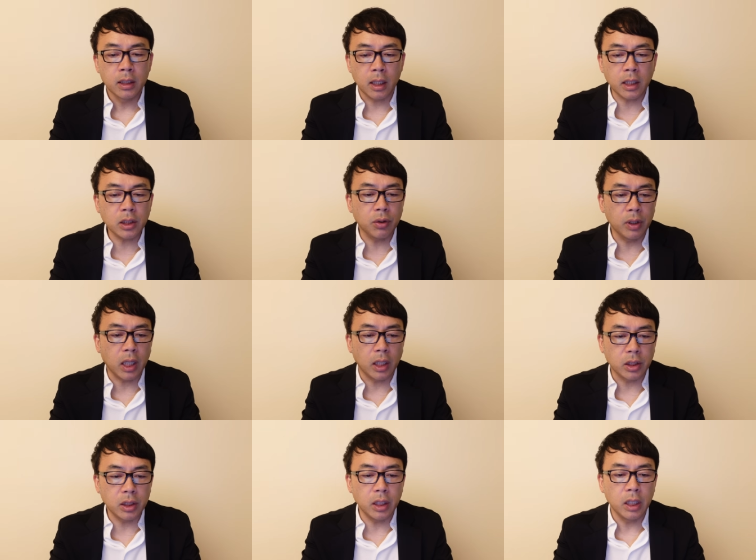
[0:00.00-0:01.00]
正しく理
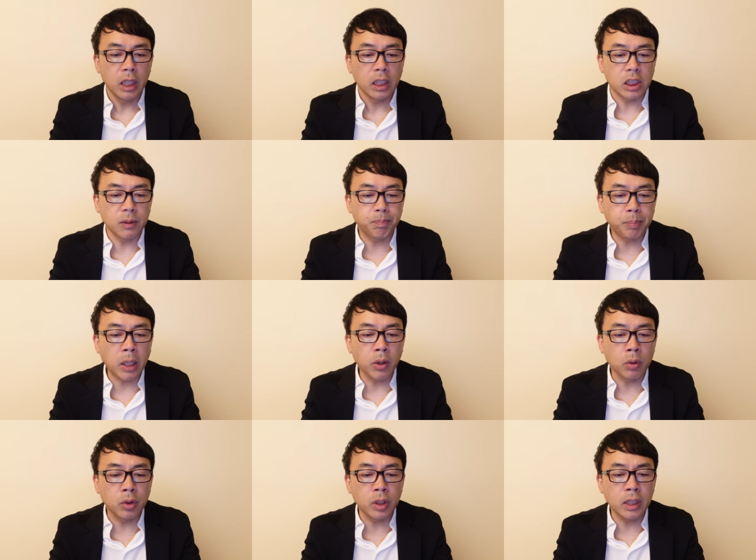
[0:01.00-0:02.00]
解し、失
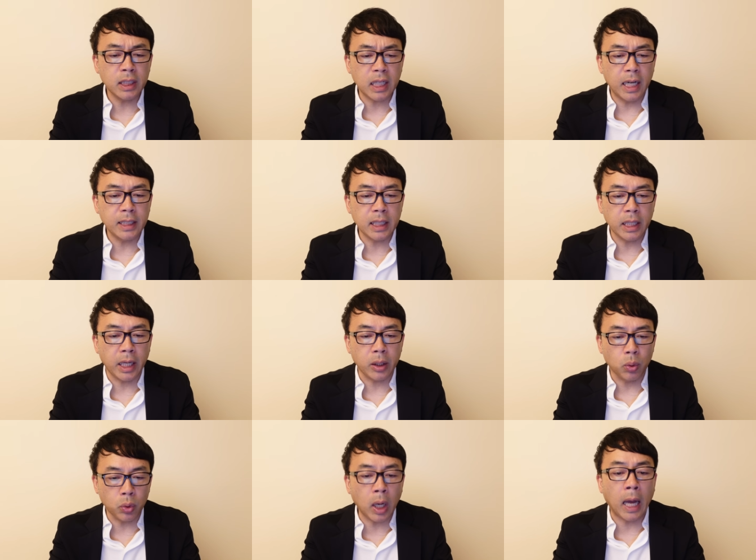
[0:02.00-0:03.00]
敗を繰り返さない
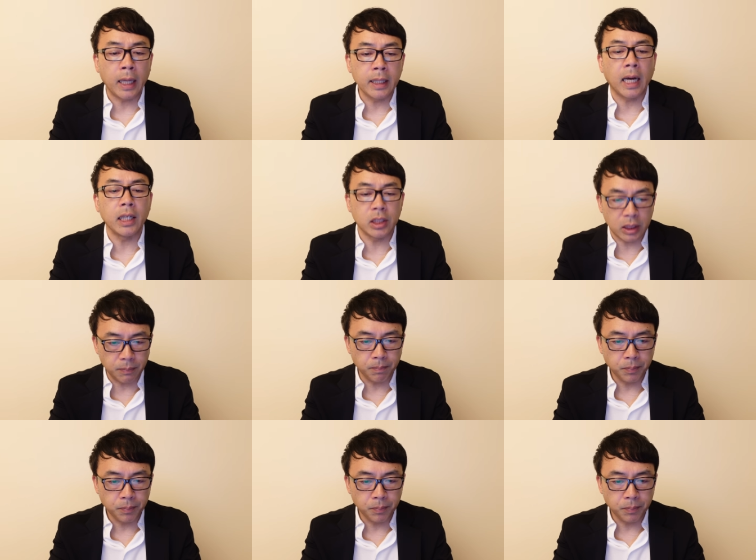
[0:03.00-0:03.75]
ことが大事。